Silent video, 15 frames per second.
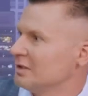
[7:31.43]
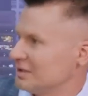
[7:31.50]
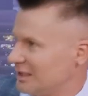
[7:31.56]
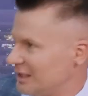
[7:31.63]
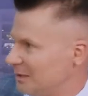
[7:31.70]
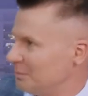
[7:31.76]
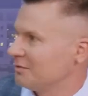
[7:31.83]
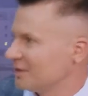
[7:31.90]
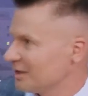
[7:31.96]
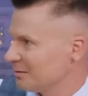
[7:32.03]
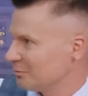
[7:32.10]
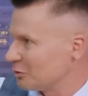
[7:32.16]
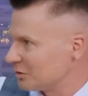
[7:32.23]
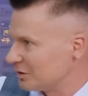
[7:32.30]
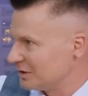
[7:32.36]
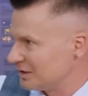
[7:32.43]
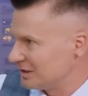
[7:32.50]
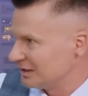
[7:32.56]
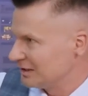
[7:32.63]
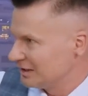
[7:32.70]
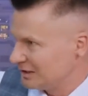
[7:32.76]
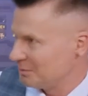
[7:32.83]
с какими вы
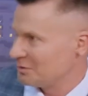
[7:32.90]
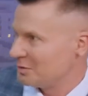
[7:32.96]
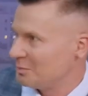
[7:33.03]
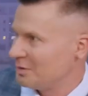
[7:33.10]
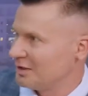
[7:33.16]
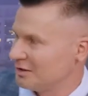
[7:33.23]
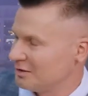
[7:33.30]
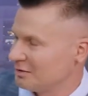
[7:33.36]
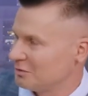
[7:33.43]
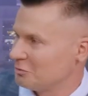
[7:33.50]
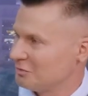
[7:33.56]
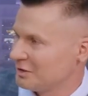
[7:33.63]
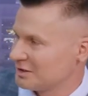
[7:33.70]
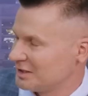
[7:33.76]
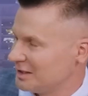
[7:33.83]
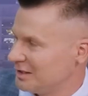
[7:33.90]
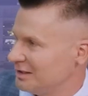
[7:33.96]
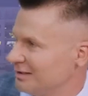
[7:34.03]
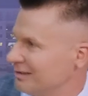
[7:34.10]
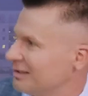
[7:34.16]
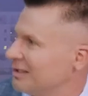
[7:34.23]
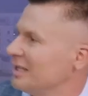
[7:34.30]
работаете, тем не менее, у вас
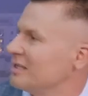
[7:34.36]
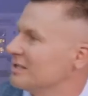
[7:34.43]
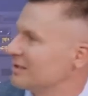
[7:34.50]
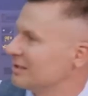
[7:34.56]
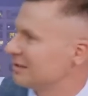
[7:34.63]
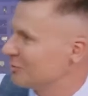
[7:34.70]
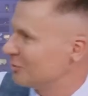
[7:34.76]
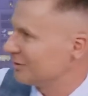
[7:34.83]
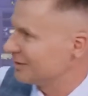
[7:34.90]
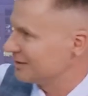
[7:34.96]
какие кейсы, что